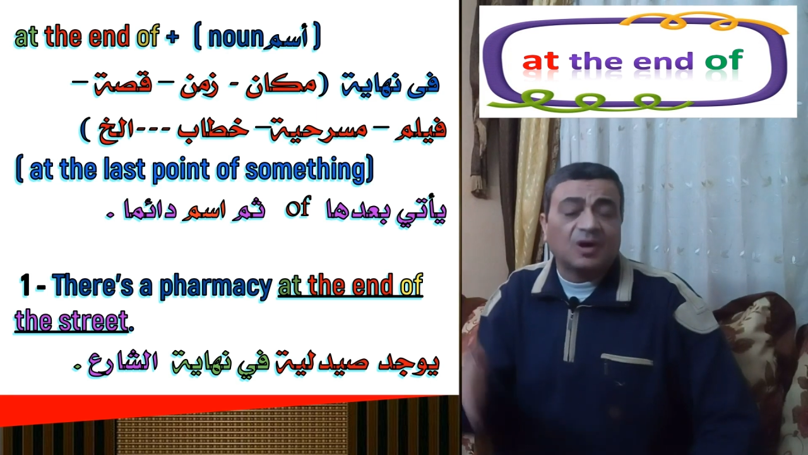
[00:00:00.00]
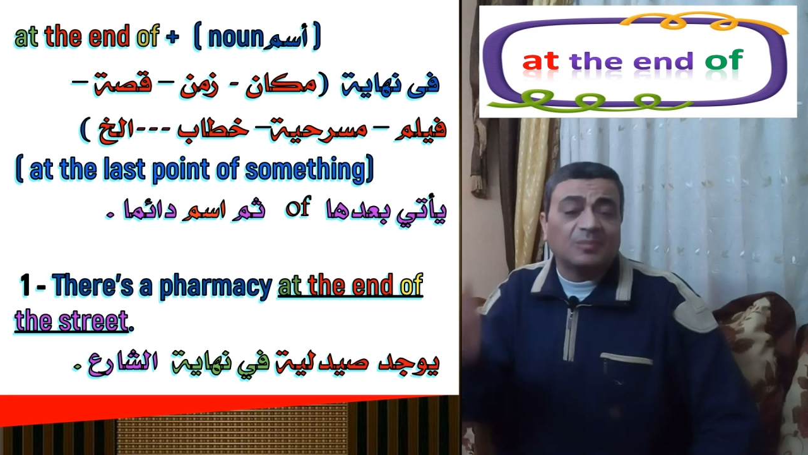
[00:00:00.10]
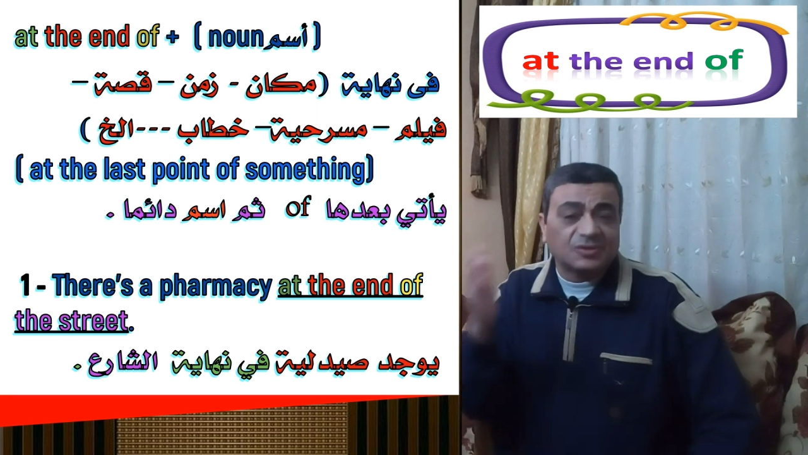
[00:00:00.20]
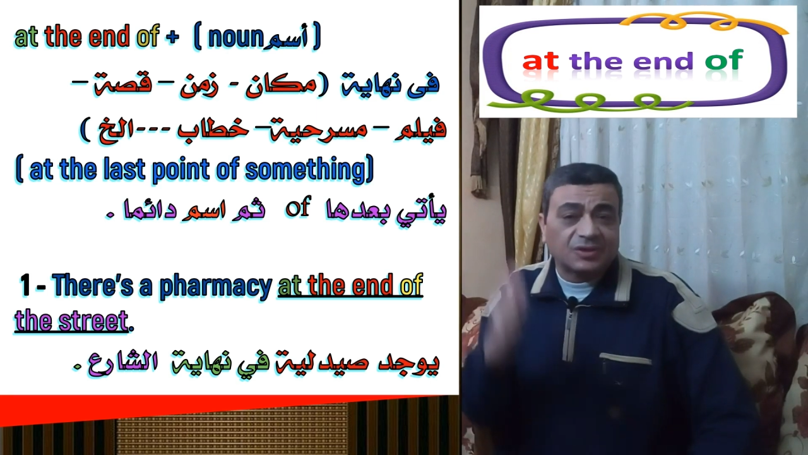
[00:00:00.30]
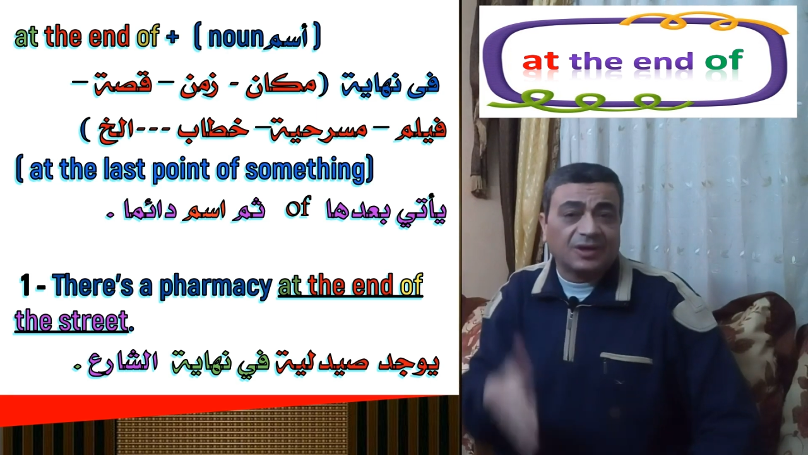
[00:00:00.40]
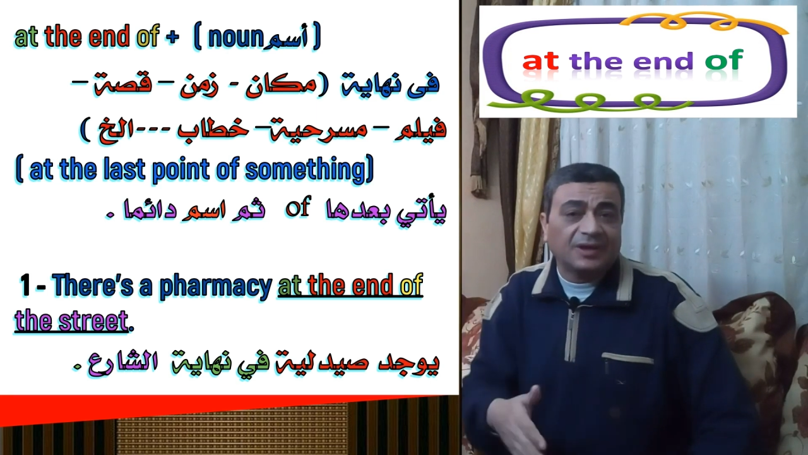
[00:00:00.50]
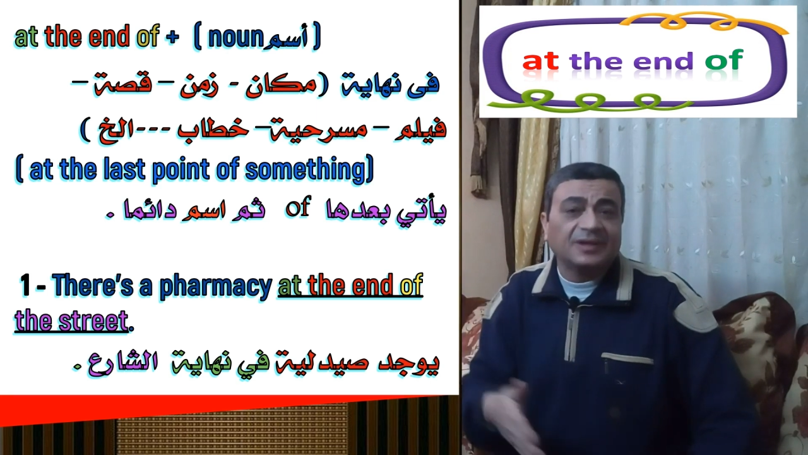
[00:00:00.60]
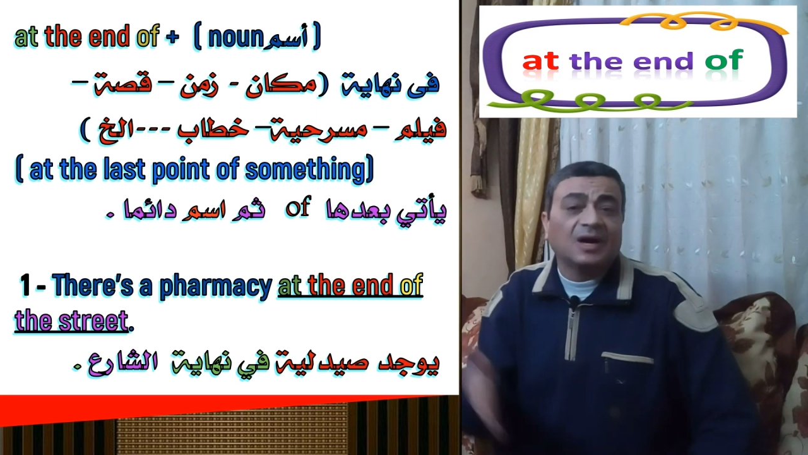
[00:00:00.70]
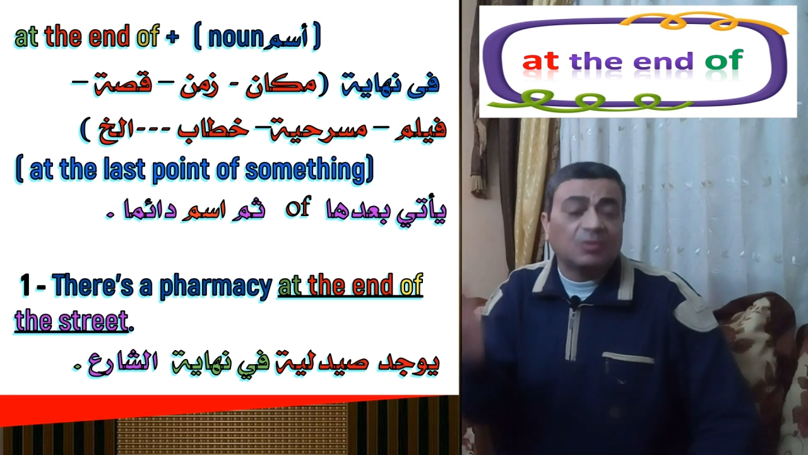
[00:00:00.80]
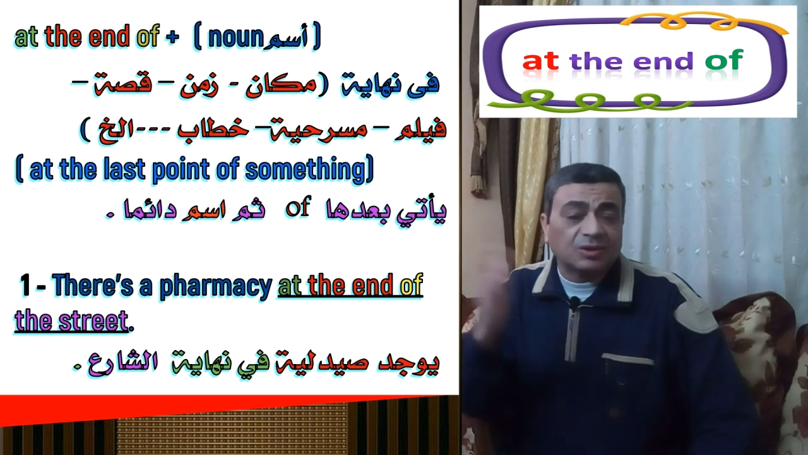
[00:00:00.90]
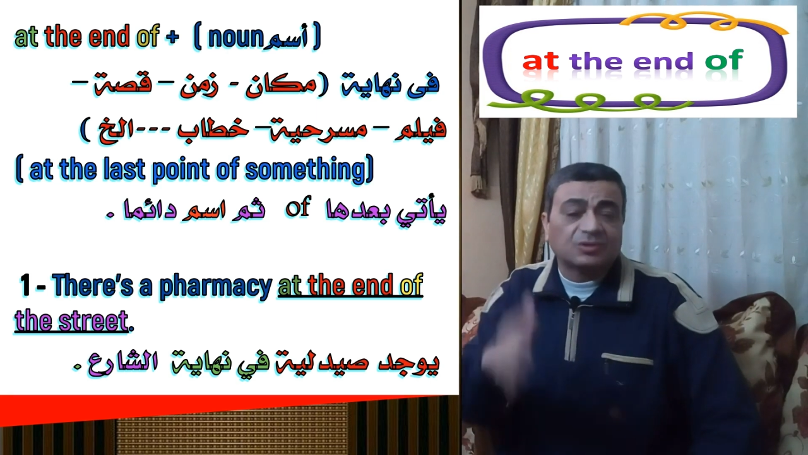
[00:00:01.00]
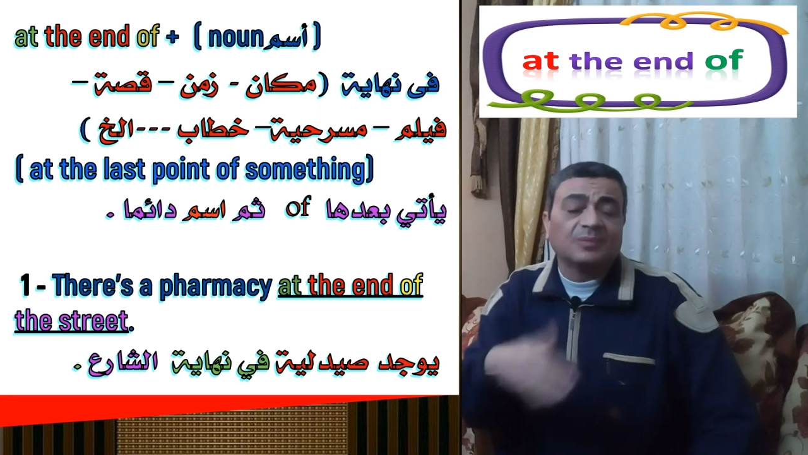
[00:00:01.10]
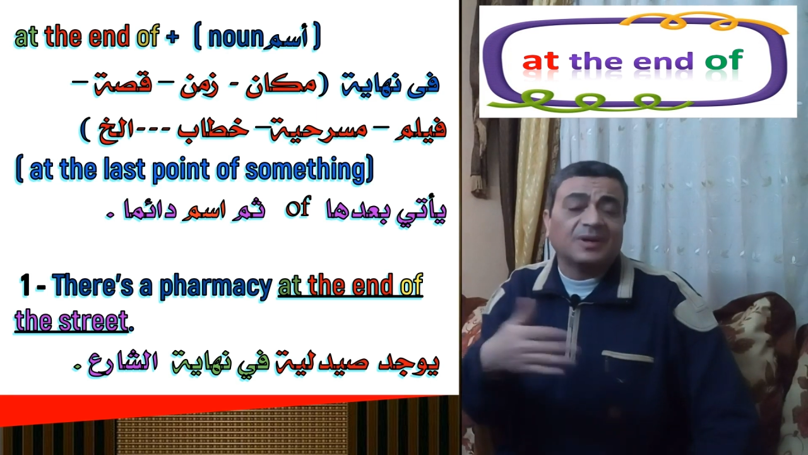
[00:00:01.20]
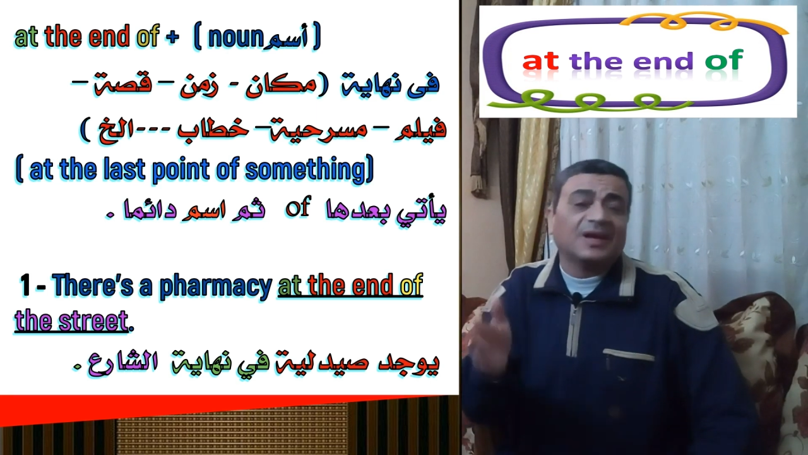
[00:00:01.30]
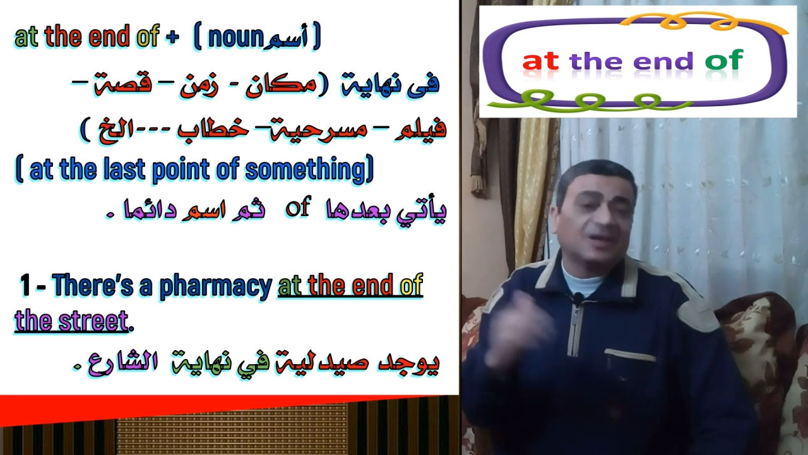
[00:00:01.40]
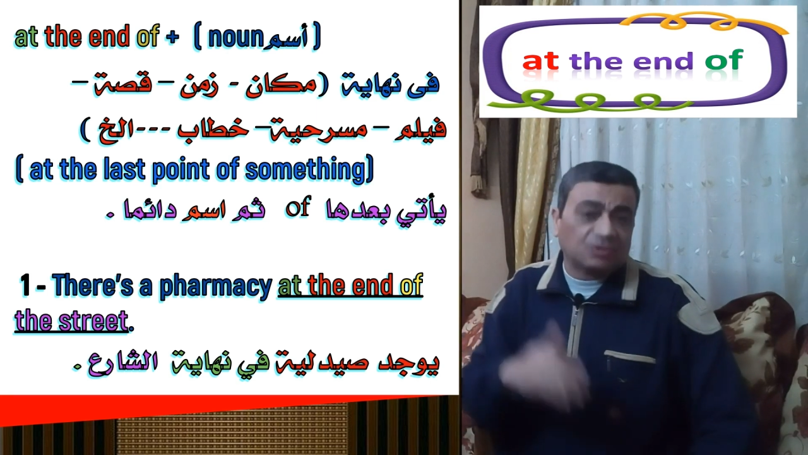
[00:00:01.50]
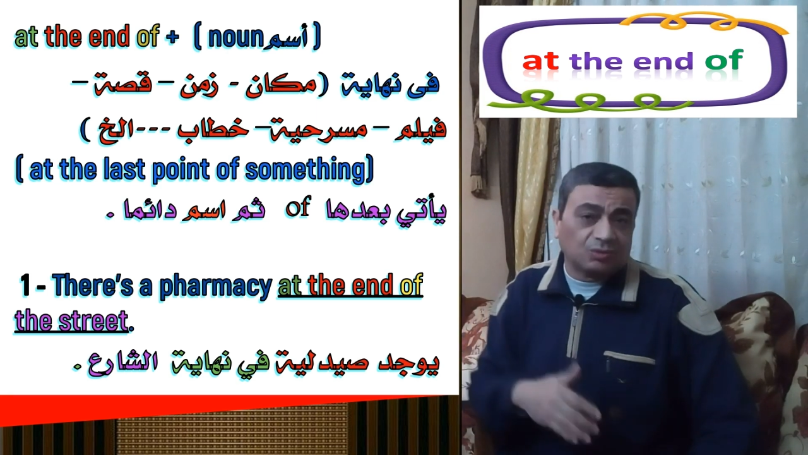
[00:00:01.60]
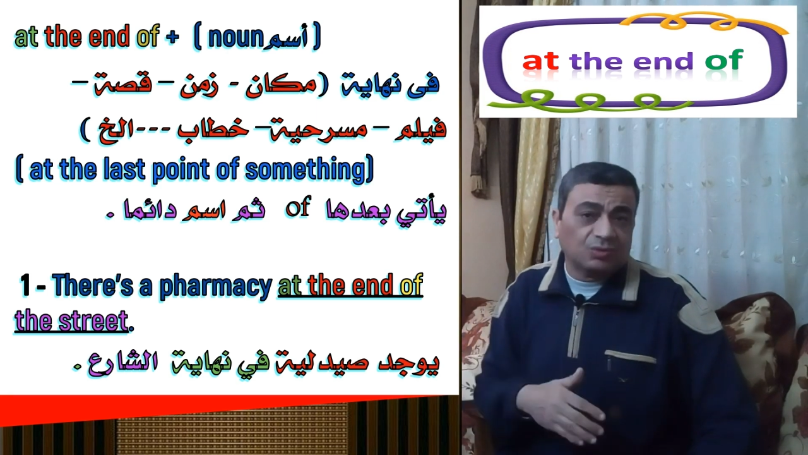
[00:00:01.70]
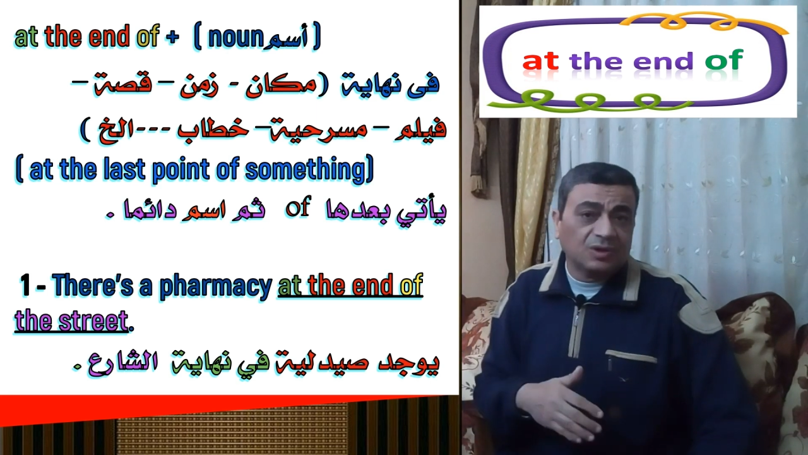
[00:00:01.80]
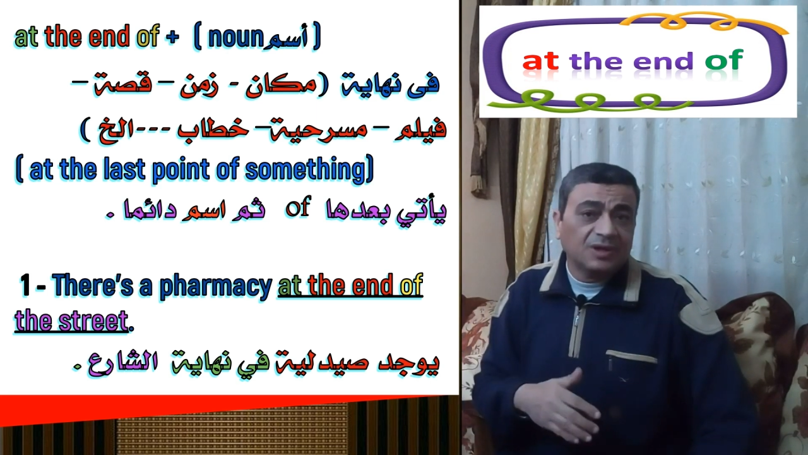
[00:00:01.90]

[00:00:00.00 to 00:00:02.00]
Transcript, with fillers: أو مسرحية أو خطاب إلى آخره